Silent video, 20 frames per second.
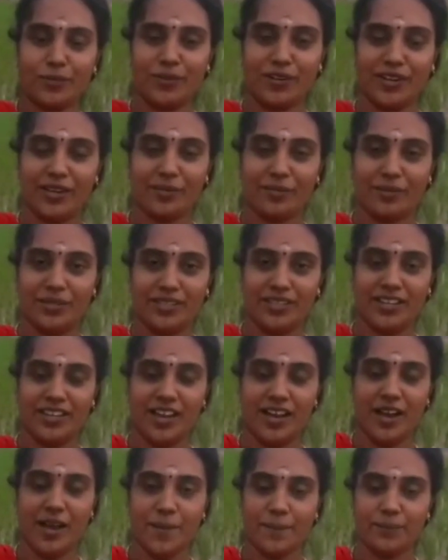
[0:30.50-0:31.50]
அதில் வந்து
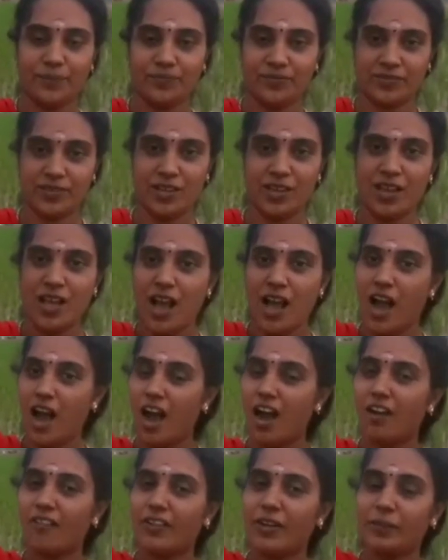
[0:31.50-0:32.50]
சின்ன பையனை
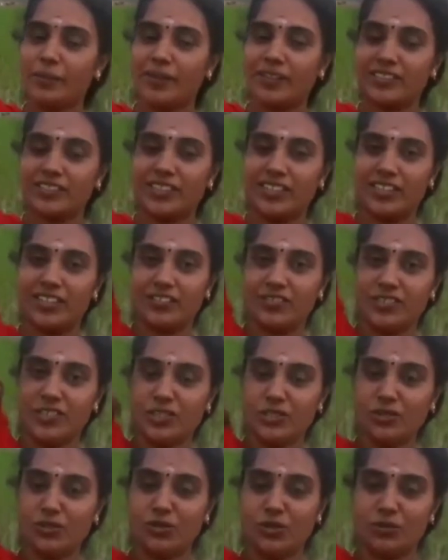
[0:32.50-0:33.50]
வந்து நாய் வந்து
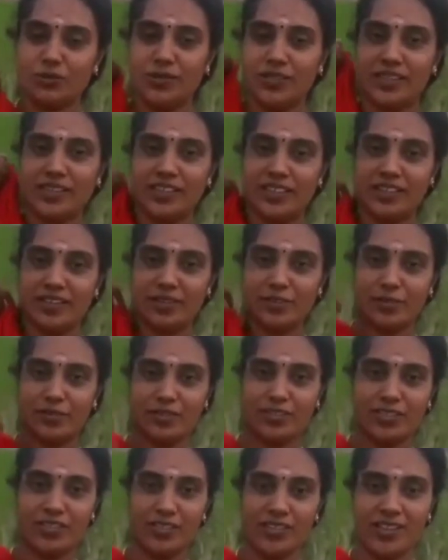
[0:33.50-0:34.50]
கடிச்சிருச்சுங்க
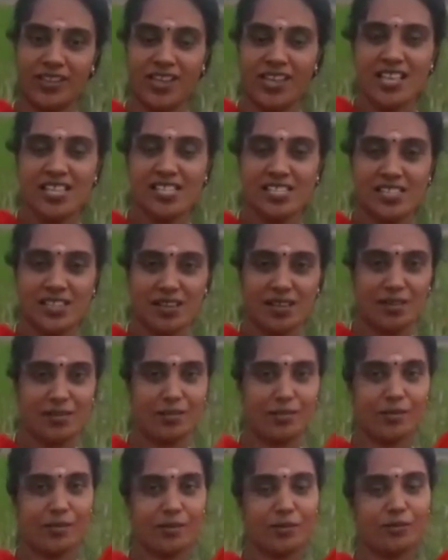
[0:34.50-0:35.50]

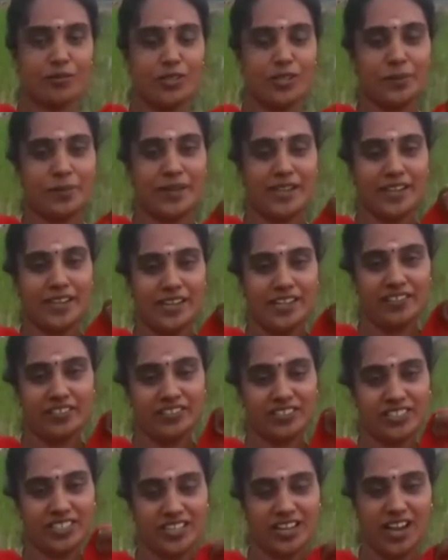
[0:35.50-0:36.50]
நாங்கள் வந்து இப்படியே
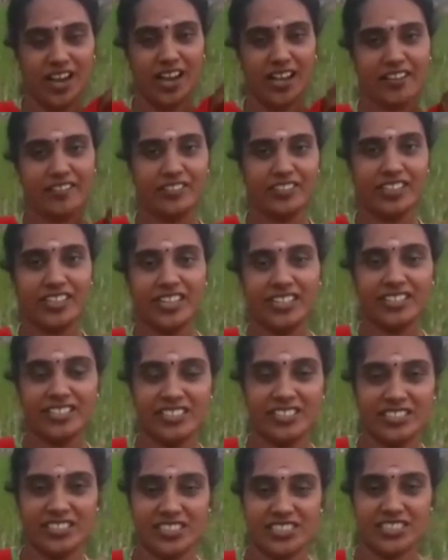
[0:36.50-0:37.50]
காத்தாட அப்படியே
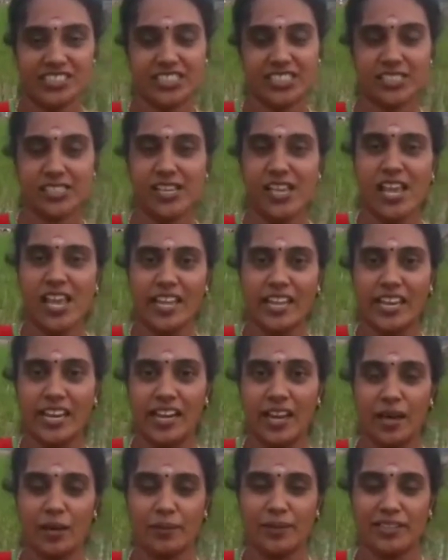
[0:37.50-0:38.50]
வயலுக்கு வந்தோம்
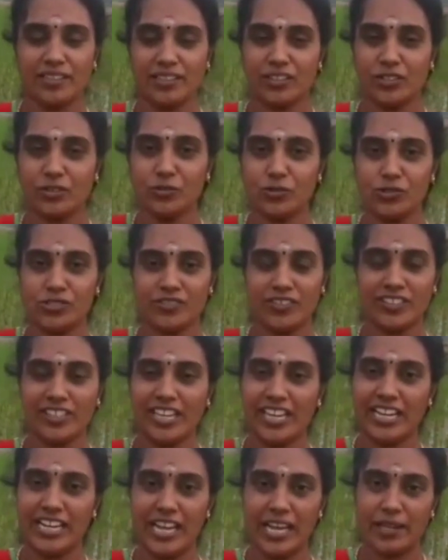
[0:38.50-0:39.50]
வயலுக்கு வந்ததுனால
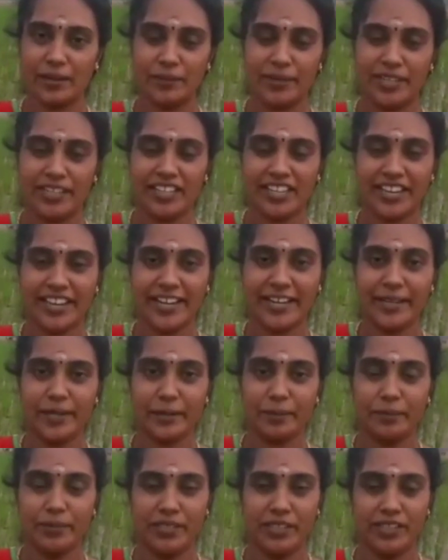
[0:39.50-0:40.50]
சரி நம்ம ஒரு வீடியோ
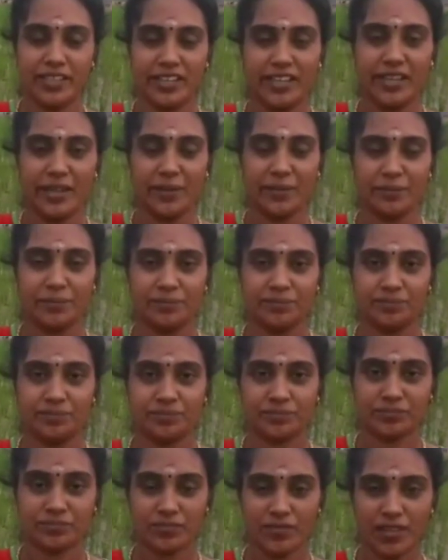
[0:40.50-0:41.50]
போடலாம் அப்படின்னு சொல்லிட்டு
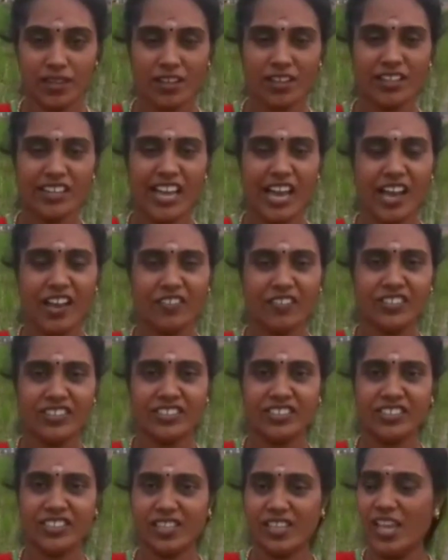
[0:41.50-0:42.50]
இந்த வீடியோ
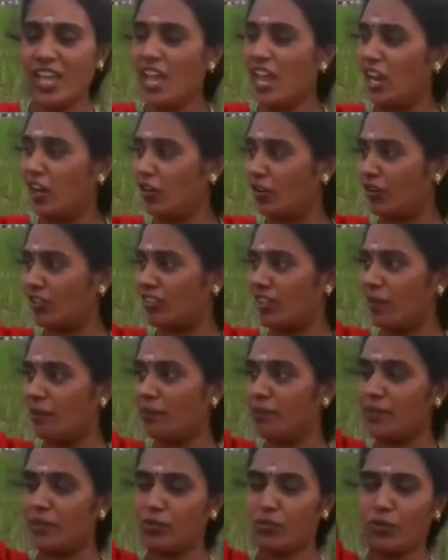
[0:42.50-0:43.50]
போட்டோம் பார்த்தா
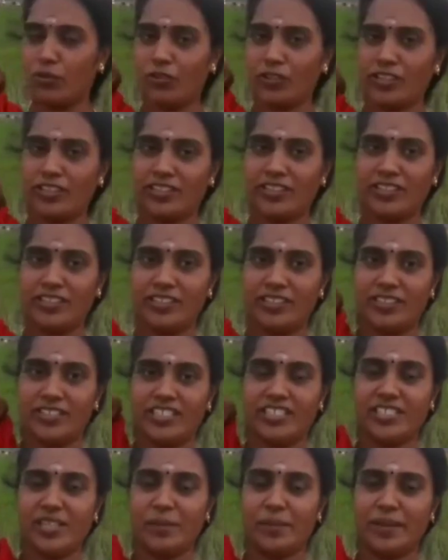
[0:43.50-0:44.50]
காற்று
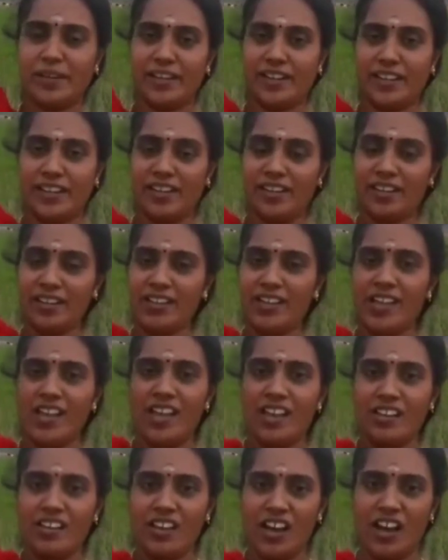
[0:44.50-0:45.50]
சுத்தமாக எங்களுக்கு வந்து சப்போர்ட்
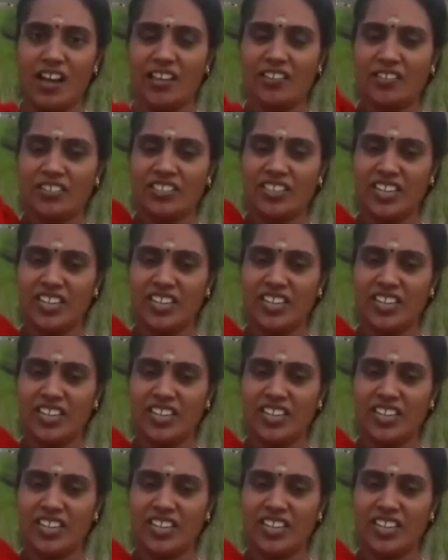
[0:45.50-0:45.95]
பண்ணவே இல்லை